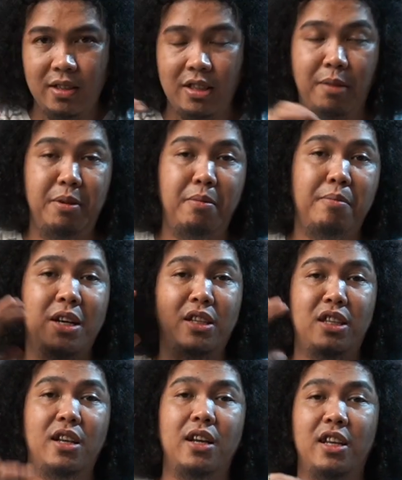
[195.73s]
tapi memang
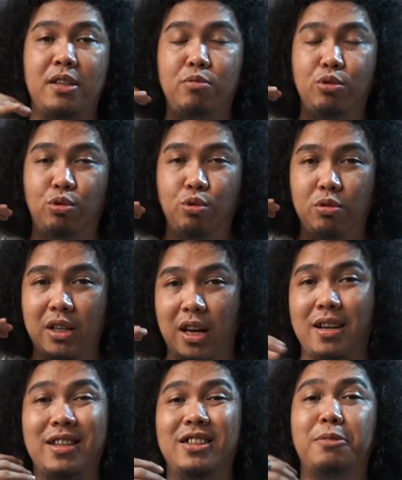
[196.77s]
ketika lagi butuh
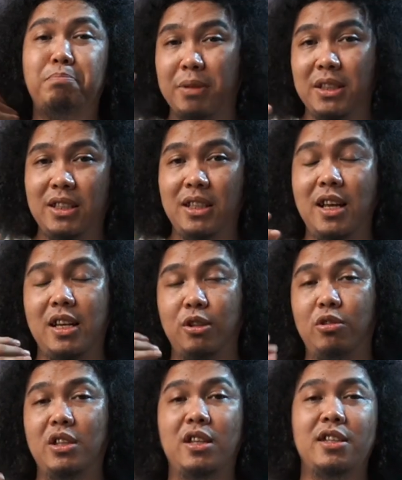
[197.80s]
gerakan cepet sih dan
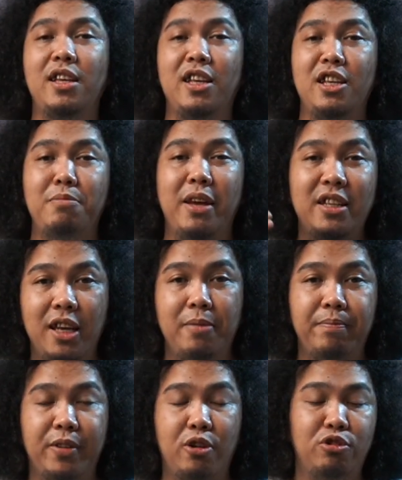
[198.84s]
itu ketika saya lagi main
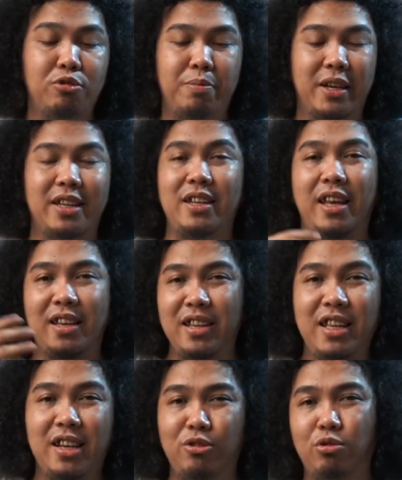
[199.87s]
game kalau untuk pakai
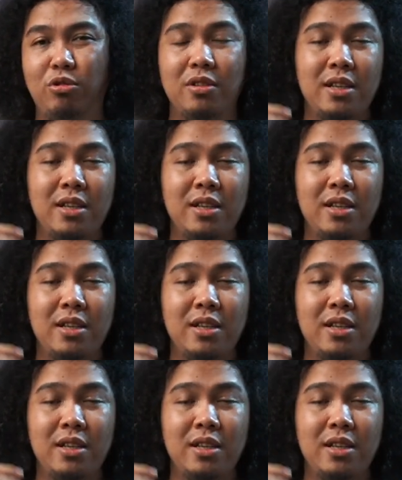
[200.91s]
daily ya untuk